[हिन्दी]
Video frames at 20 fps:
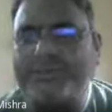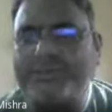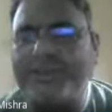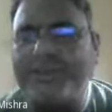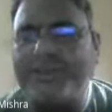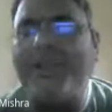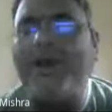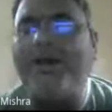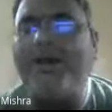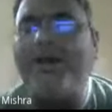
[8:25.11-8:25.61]

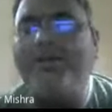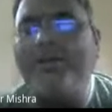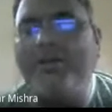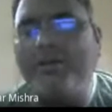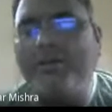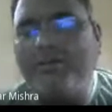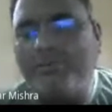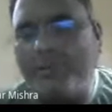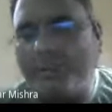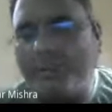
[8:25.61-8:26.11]
चेला
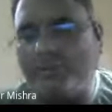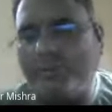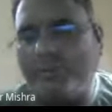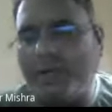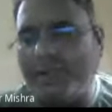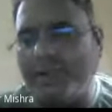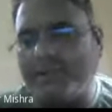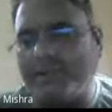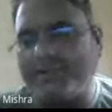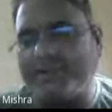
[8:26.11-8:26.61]

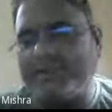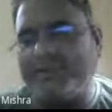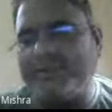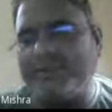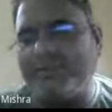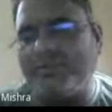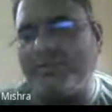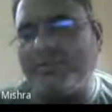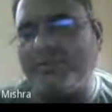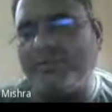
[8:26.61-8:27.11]
आगे
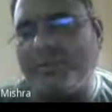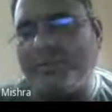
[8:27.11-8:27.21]
कहते हैं